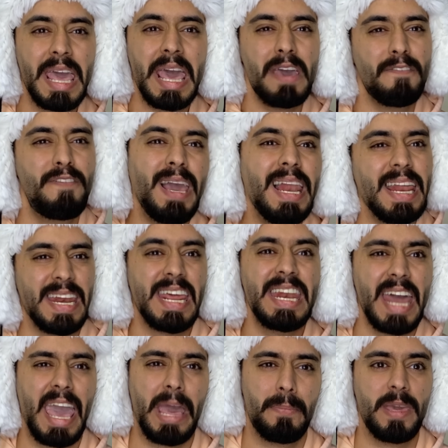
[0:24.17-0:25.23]
فعلا
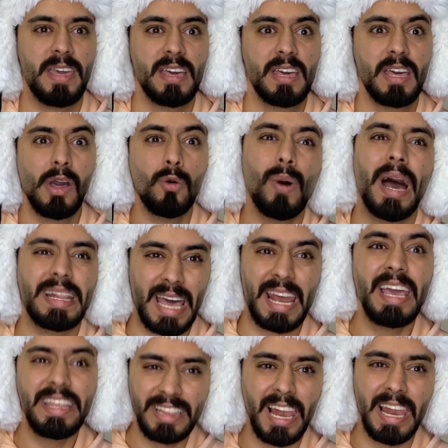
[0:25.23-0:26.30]
انك غبي وقتها
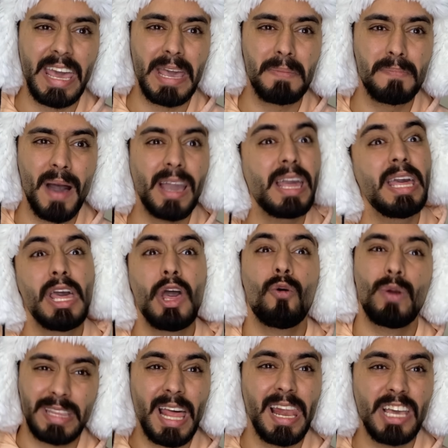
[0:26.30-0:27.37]
رح يطلع امك
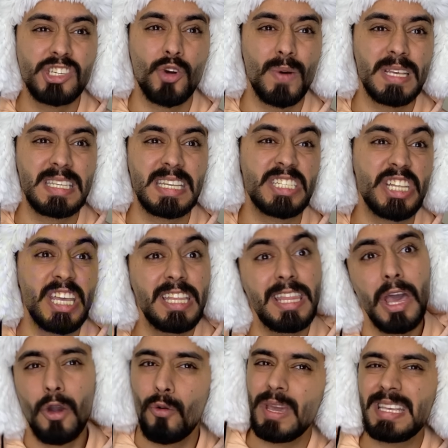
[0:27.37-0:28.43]
ويطلع جواز جديد
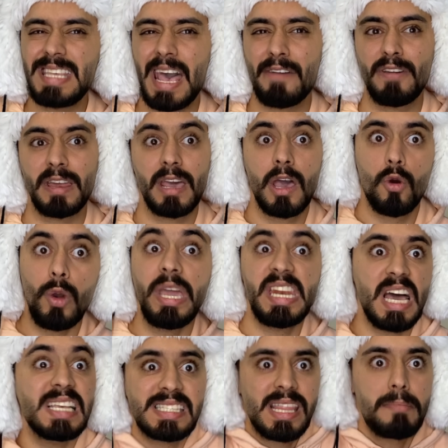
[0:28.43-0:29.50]
ويسافر
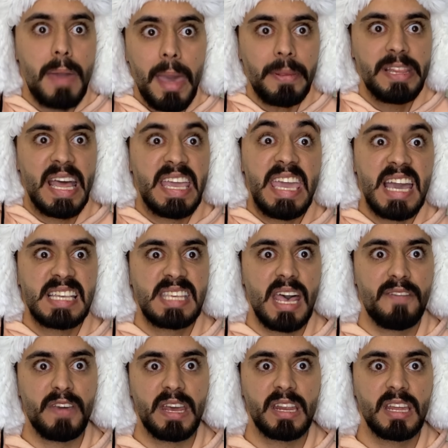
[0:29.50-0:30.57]
واحنا اصلا ما بدنا اياه
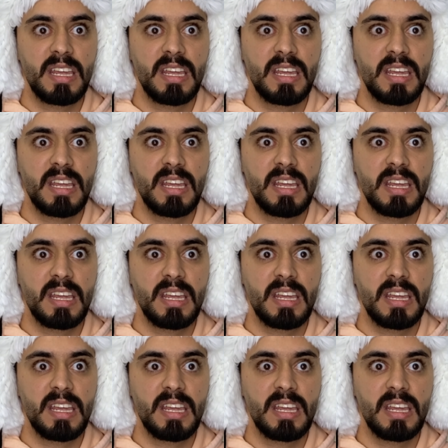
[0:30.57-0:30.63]
يسافر